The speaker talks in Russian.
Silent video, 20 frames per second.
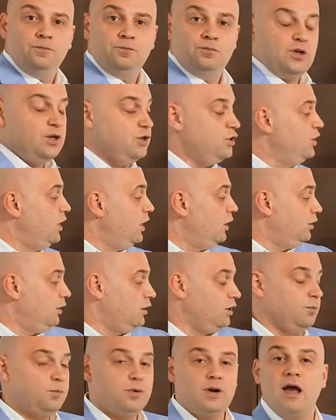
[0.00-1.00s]
Не делай
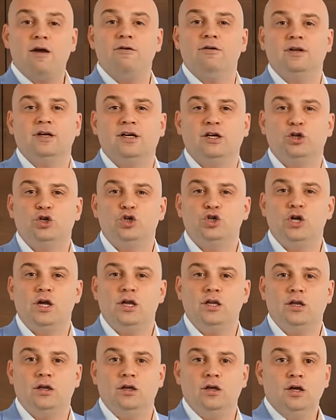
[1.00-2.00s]
неправильных
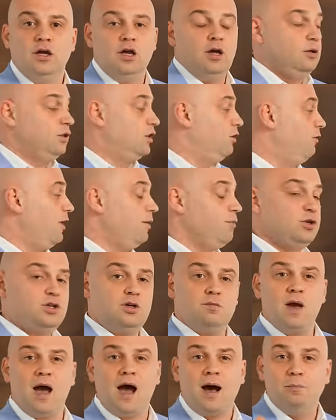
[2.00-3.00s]
решений. Давай мы
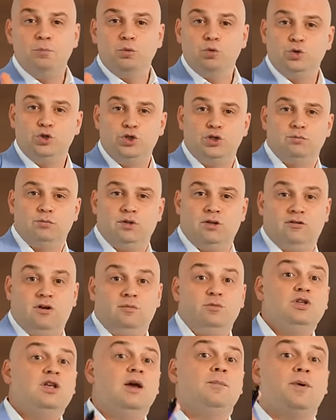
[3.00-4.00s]
тебя обучим, давай
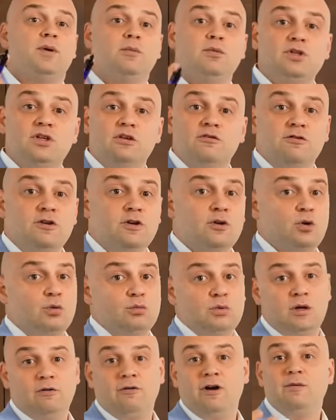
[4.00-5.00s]
мы тебя
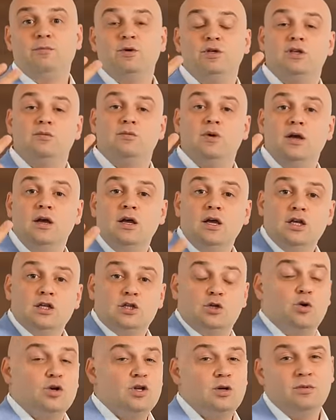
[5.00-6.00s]
промотивируем, давай мы тебя
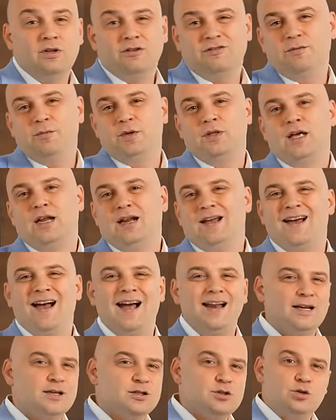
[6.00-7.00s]
сходим на вебинар к
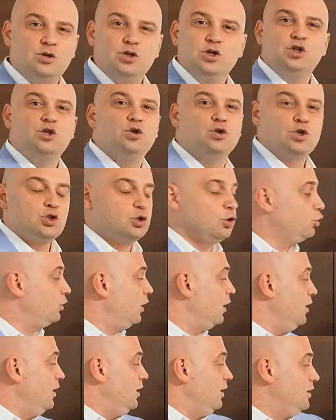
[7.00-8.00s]
Алексу, еще
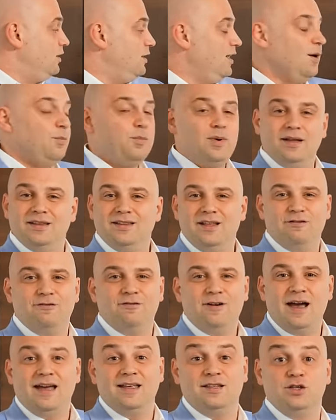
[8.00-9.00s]
что-то. Не
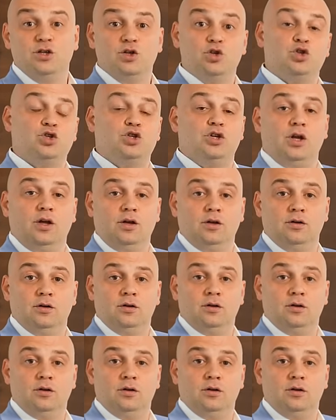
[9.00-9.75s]
продавай, держи.